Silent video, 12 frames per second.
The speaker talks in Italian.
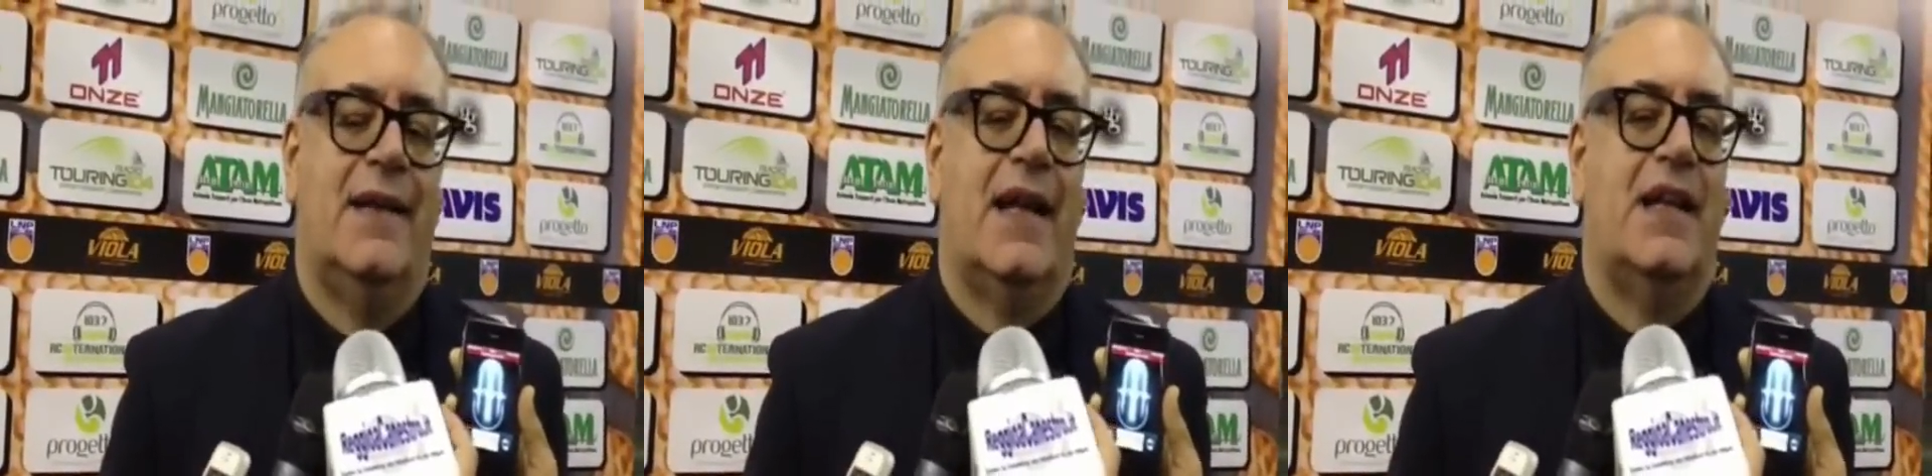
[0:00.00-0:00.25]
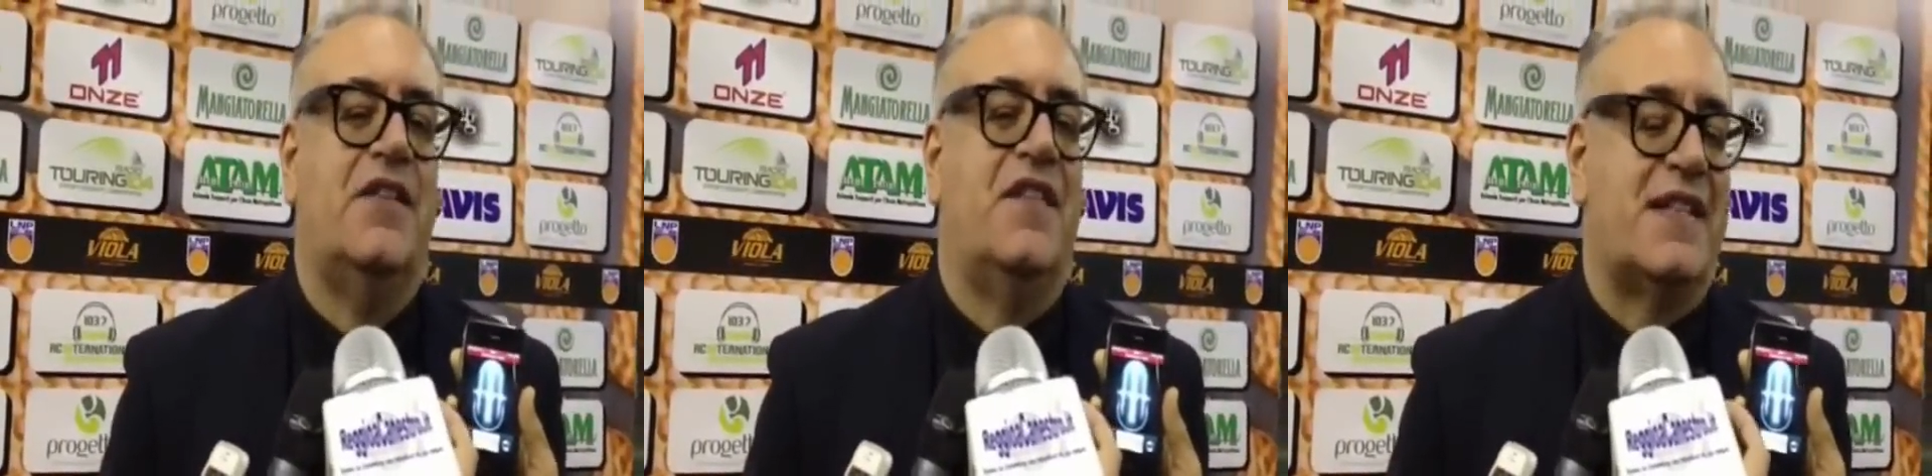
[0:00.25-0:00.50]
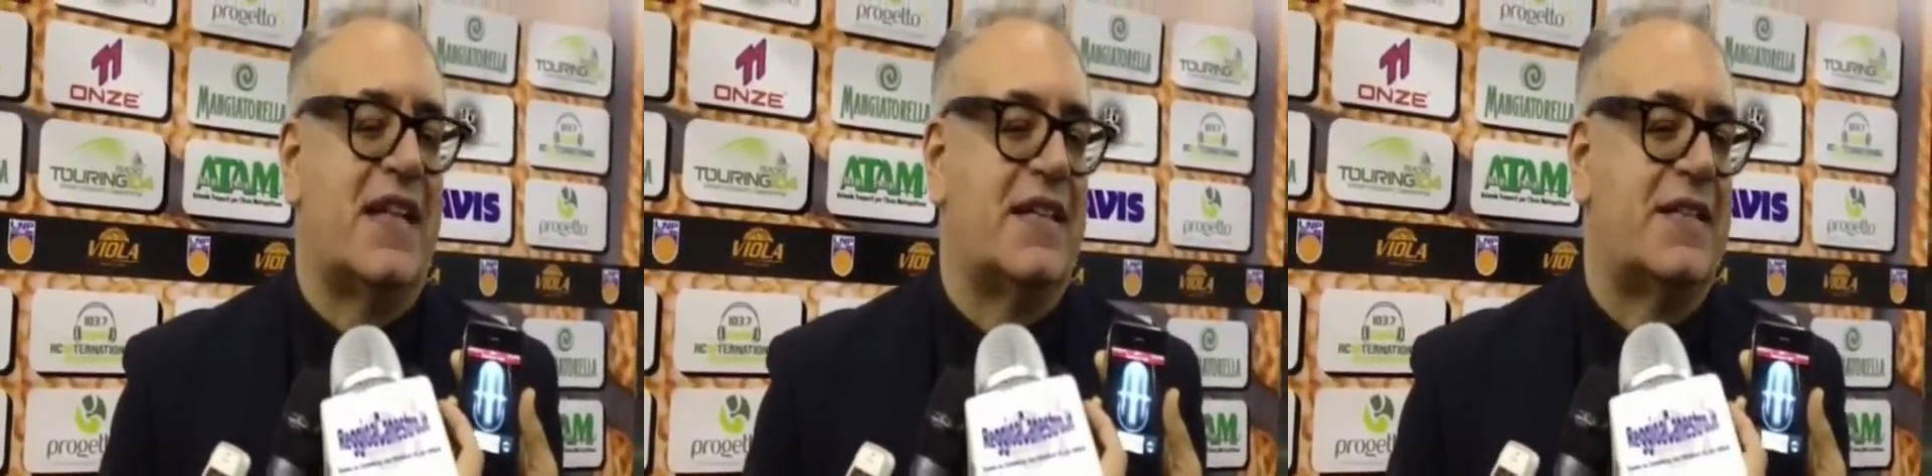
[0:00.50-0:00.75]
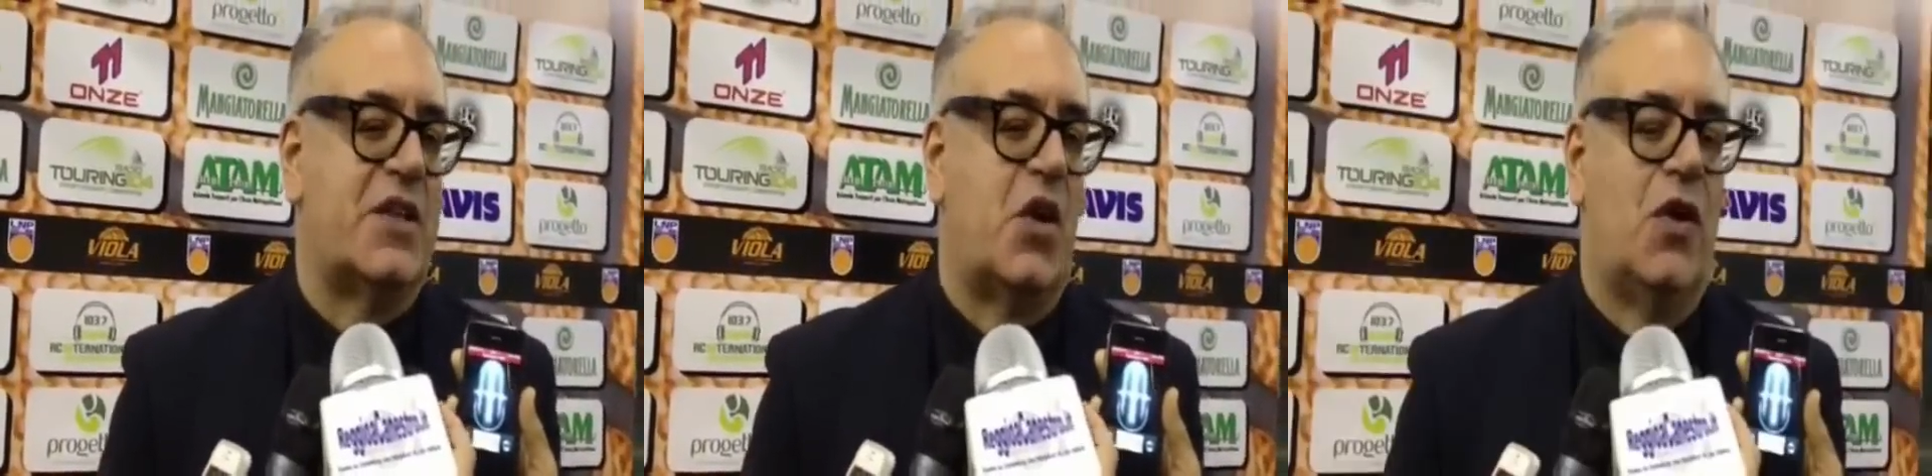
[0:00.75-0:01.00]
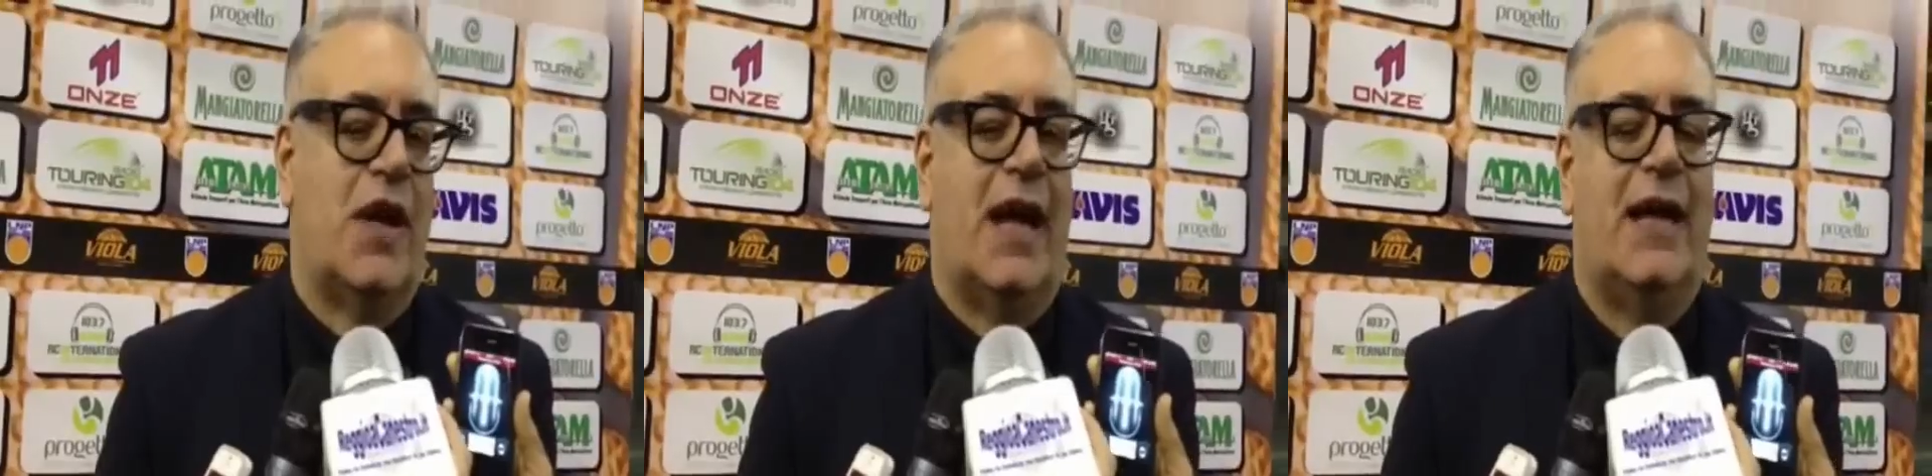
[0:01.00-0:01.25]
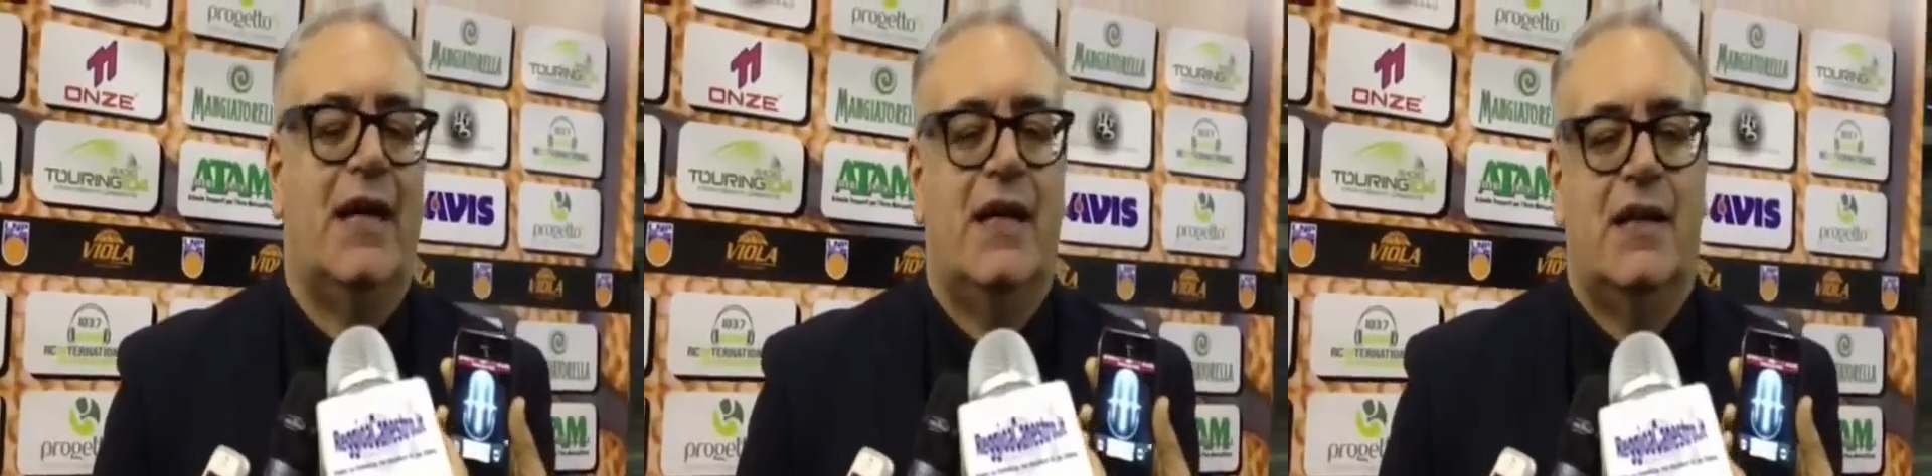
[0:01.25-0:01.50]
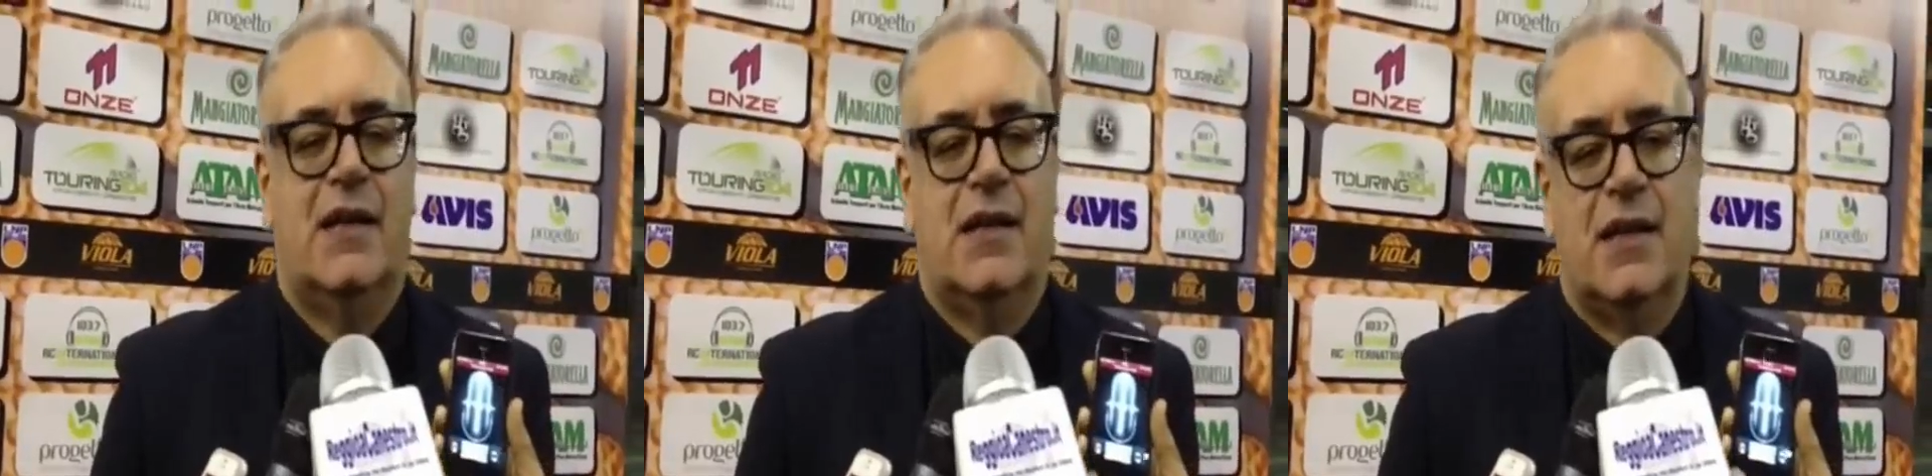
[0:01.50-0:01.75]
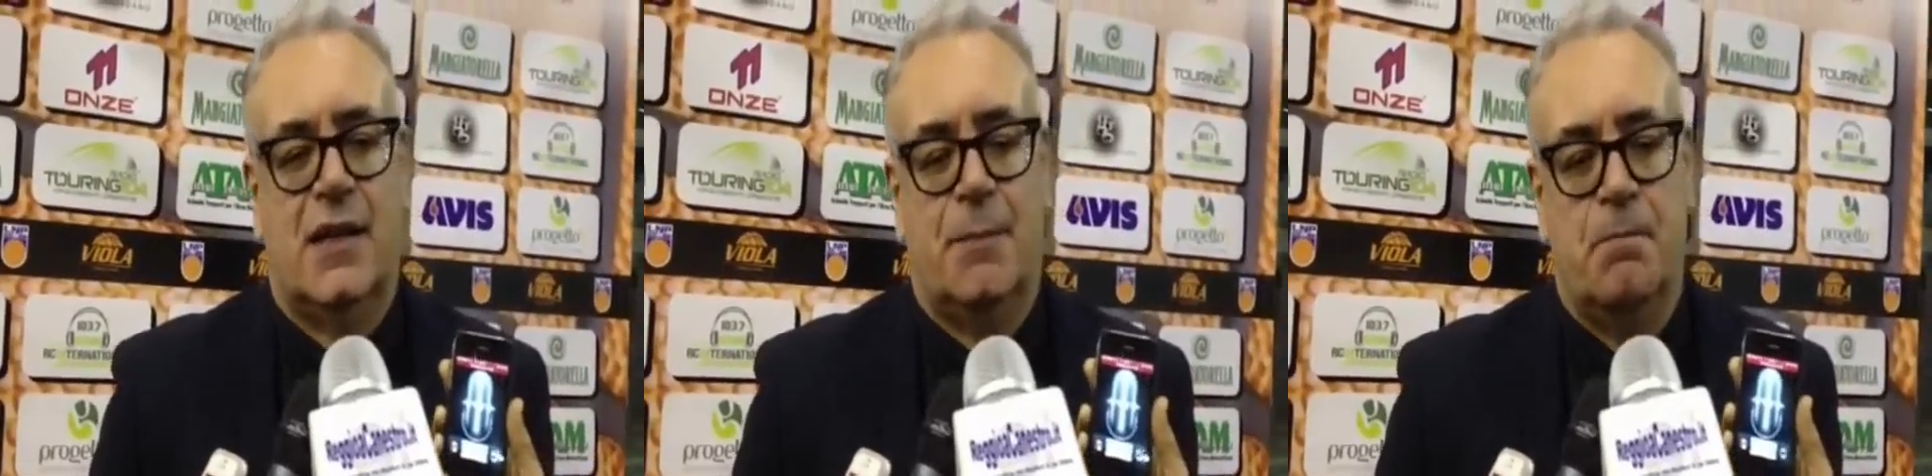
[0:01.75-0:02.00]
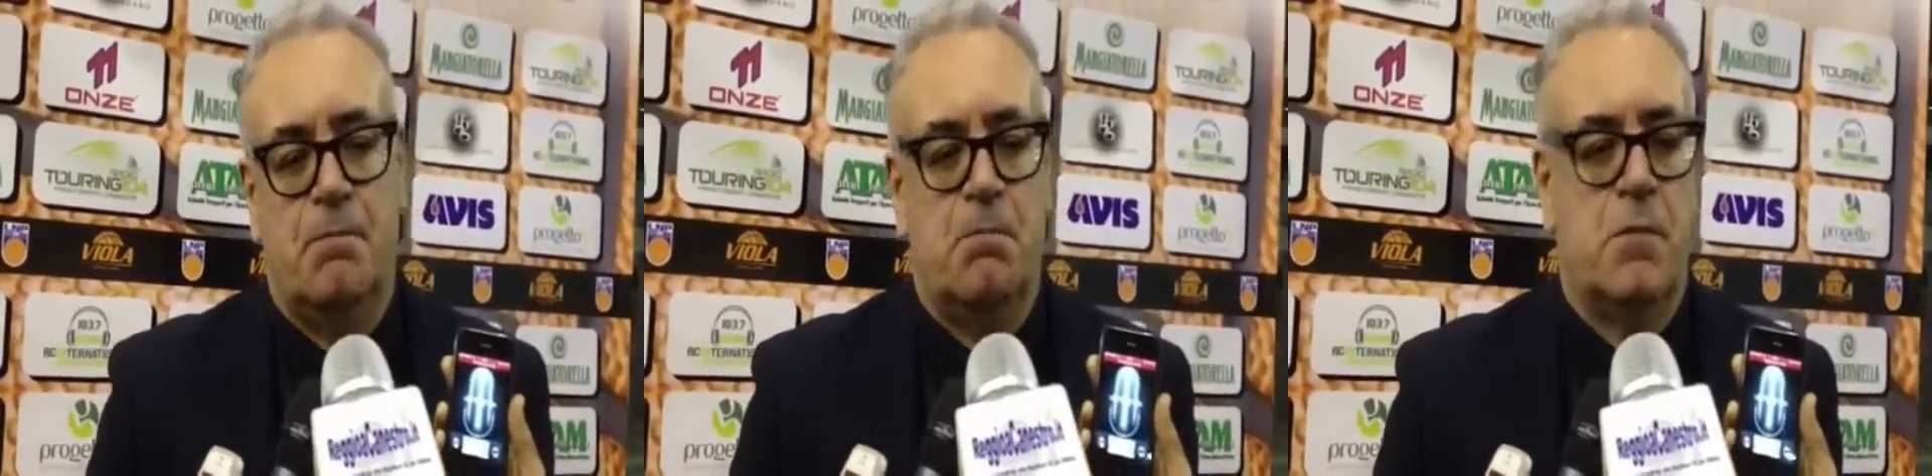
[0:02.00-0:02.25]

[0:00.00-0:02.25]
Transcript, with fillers: della difesa zona, eh,